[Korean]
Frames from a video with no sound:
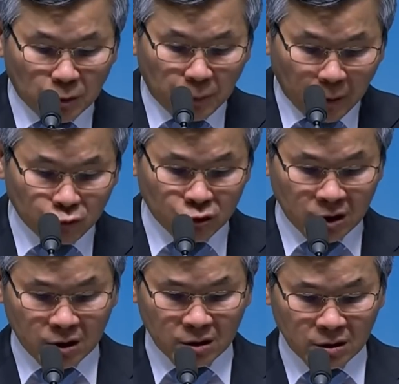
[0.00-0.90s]
오늘
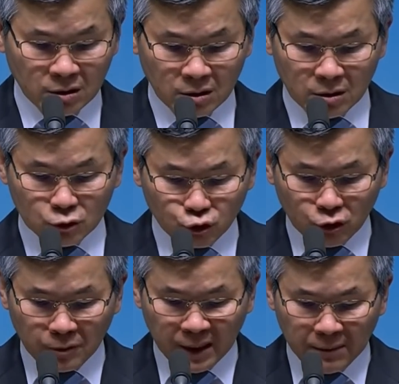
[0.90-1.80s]
본문은
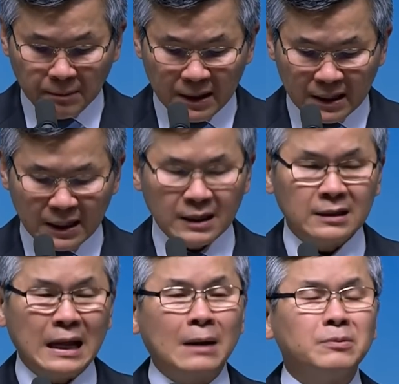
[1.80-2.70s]
죽음이
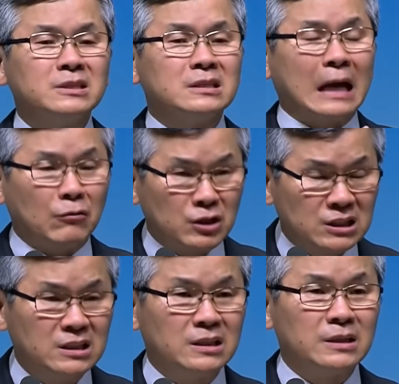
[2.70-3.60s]
임박한 아버지
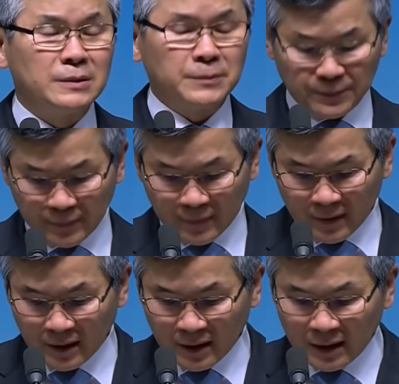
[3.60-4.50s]
다윗이
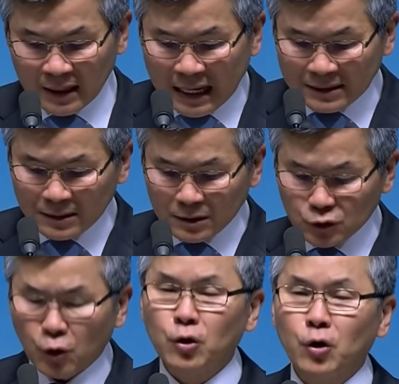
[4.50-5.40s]
아들
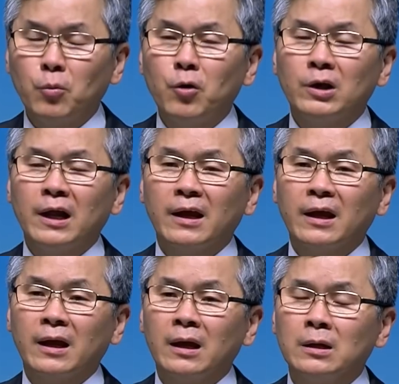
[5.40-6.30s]

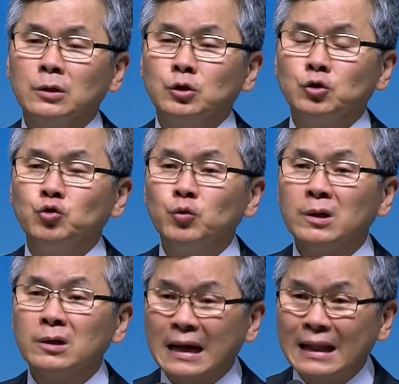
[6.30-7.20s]
솔로몬에게
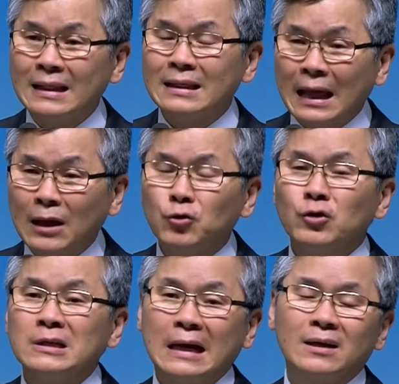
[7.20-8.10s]
유언한
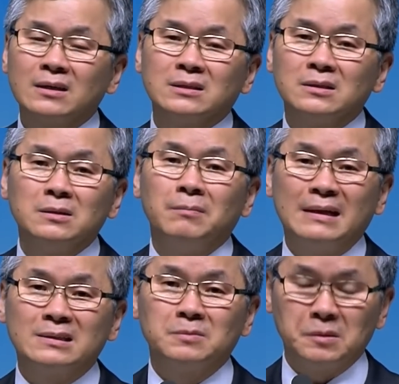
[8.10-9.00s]
내용이 담겨져 있는
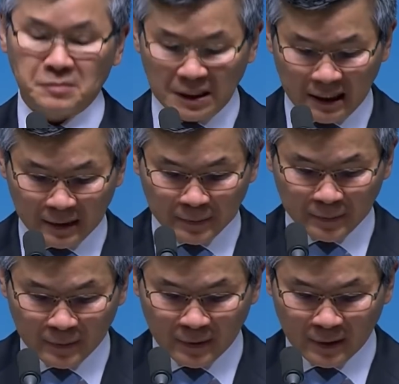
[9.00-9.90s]
말씀입니다.